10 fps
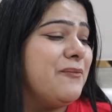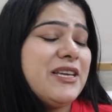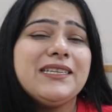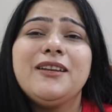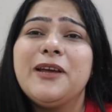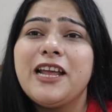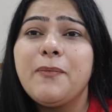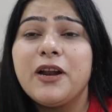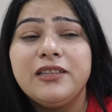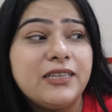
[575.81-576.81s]
बेसिकली मैंने
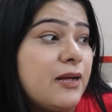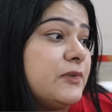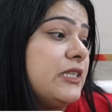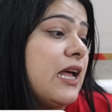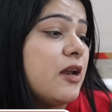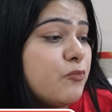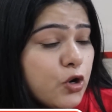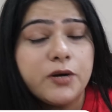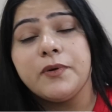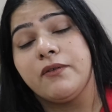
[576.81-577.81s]
यहाँ पर हल्दीराम्स की नान
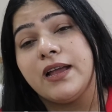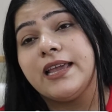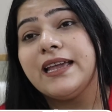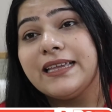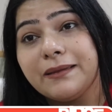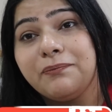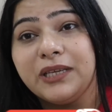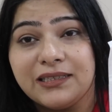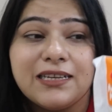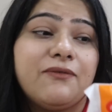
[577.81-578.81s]
पॉकेट मंगवाई है ये
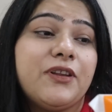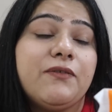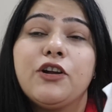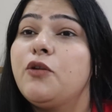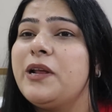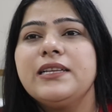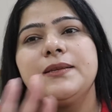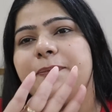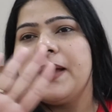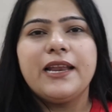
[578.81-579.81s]
पिज्ज़ा फ्लेवर्ड और मैंने इसे